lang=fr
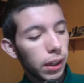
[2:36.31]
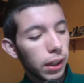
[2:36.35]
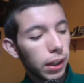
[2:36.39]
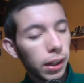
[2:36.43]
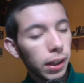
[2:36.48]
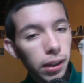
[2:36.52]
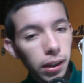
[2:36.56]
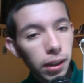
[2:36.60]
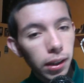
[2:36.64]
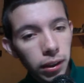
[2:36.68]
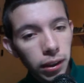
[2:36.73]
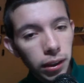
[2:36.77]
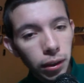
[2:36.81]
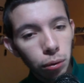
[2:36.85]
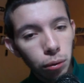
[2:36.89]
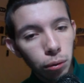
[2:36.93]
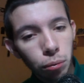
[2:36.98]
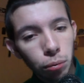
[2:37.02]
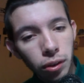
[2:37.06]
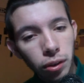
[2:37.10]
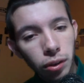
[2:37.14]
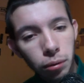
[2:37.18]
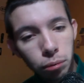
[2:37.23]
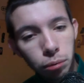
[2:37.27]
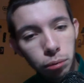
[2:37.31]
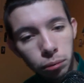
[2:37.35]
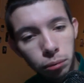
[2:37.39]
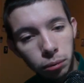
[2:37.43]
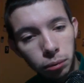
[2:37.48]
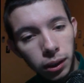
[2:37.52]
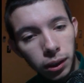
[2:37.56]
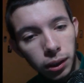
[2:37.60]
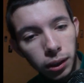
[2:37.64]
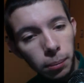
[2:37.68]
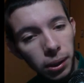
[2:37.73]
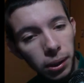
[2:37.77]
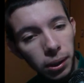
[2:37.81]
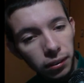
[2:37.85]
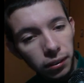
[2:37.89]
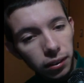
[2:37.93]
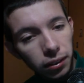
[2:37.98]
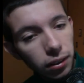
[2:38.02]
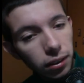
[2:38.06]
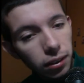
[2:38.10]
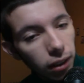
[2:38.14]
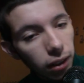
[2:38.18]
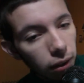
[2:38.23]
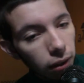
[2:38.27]
À l'arrière, nous avons la
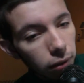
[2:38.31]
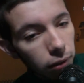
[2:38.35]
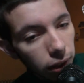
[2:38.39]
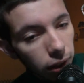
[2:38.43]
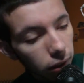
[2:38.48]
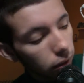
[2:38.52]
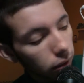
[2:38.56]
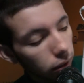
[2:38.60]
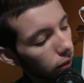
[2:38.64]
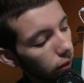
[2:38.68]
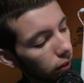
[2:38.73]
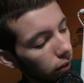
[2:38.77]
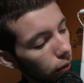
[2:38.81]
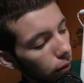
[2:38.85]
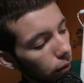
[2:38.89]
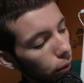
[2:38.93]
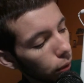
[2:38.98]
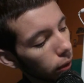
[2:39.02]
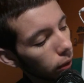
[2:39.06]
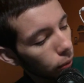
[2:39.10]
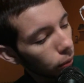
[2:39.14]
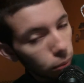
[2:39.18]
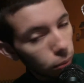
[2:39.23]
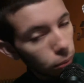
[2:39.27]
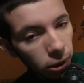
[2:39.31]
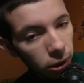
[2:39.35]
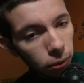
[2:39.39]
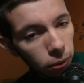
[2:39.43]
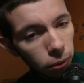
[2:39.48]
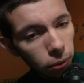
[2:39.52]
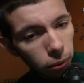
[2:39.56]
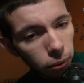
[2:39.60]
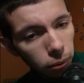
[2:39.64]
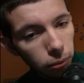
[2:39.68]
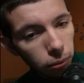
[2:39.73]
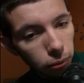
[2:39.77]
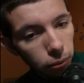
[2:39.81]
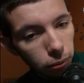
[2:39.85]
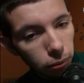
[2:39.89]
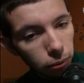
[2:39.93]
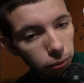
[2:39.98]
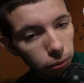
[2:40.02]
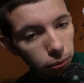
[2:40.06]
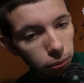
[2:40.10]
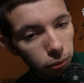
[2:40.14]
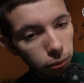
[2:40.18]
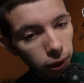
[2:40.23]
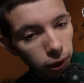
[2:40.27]
batterie avec ses voyants lumineux.
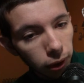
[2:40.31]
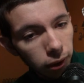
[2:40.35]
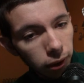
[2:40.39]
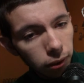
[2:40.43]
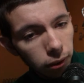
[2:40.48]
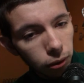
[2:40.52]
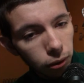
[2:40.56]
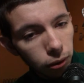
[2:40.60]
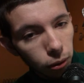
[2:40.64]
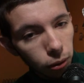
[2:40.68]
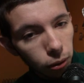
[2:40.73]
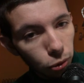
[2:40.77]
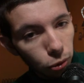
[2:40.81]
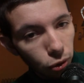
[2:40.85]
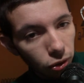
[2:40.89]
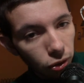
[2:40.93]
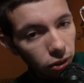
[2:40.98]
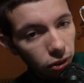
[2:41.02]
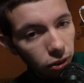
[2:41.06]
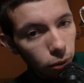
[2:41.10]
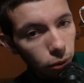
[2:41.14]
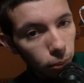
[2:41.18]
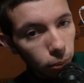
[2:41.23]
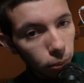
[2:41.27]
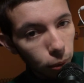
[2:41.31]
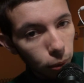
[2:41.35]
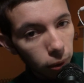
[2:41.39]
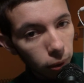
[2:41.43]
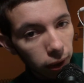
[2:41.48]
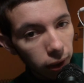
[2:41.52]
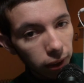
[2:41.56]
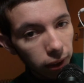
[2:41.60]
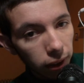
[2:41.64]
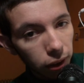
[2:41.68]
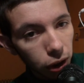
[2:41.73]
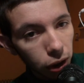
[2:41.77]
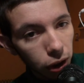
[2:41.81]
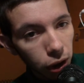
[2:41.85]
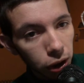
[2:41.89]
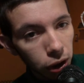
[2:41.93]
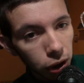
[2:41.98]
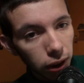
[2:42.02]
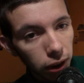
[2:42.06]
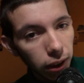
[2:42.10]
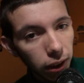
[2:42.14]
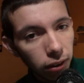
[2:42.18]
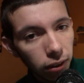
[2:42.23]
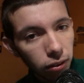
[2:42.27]
Voilà, comme ceci, là, on peut voir qu'elle est
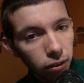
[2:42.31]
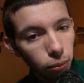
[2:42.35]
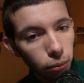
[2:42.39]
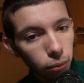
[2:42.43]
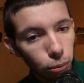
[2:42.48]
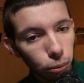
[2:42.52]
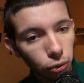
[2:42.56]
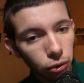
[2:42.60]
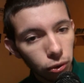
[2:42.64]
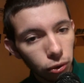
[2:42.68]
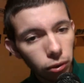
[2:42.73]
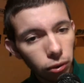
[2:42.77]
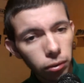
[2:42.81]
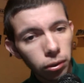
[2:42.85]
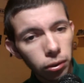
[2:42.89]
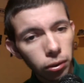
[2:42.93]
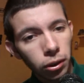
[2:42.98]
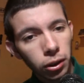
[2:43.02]
chargée à 100%.